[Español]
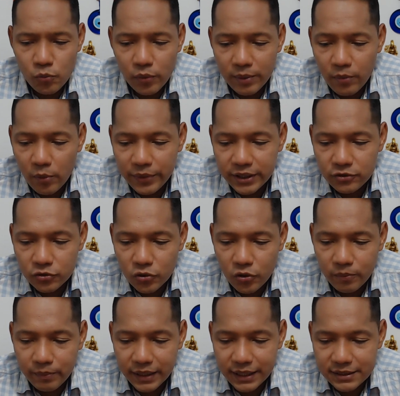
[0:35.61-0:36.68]
buen
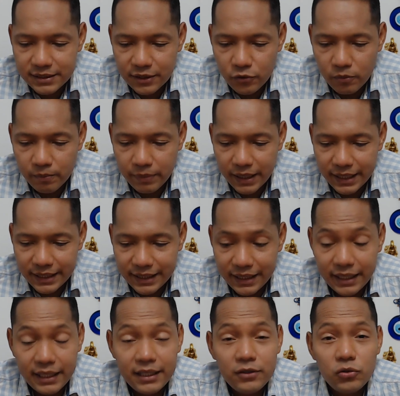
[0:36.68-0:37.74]
momento para hacer un pare
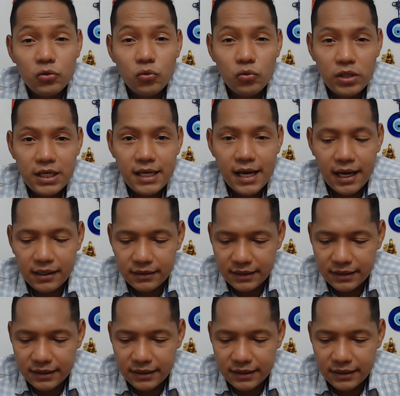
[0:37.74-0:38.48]
en tu día,